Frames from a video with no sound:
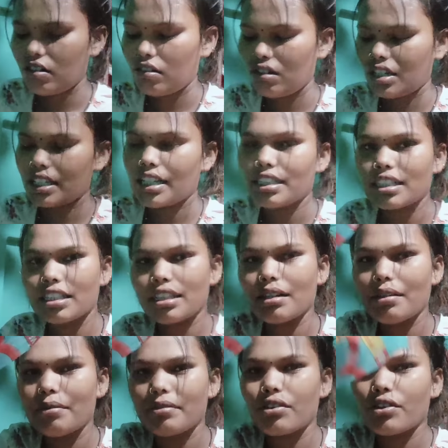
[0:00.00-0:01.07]
और
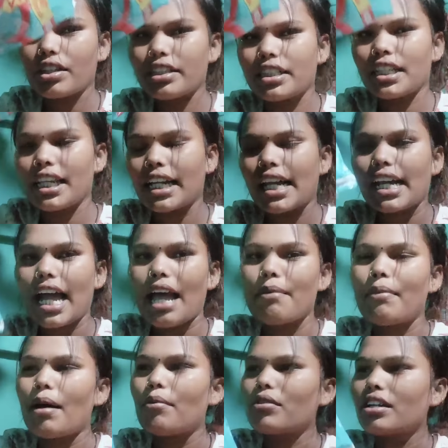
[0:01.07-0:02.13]
जैसे रोहित जी लेके आए
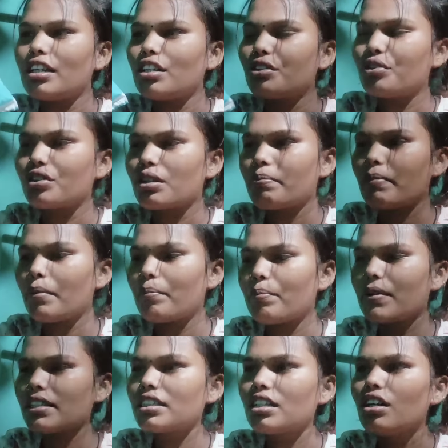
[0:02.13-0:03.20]
बाबू के लिए दो टो
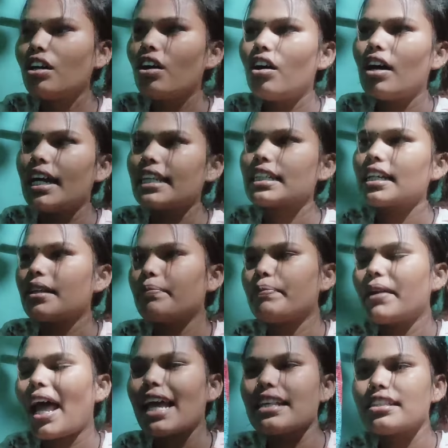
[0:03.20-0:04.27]
पेम्पर्स और इसका
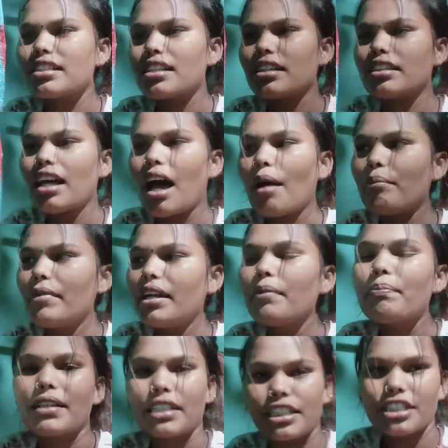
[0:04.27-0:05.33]
प्राइस का दाम है
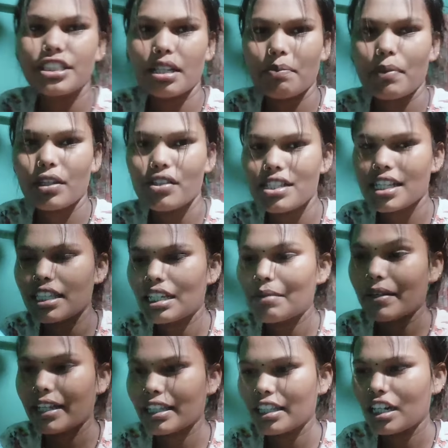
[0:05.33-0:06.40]
पच्चीस रुपये तो इसके अंदर
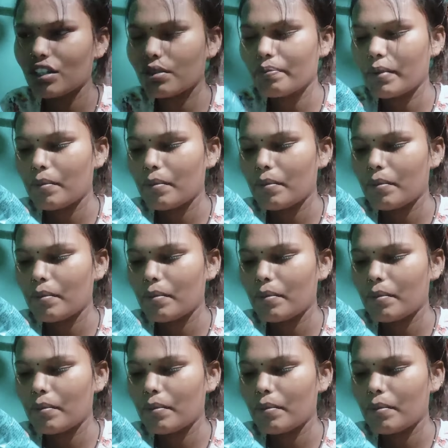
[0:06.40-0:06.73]
में कितना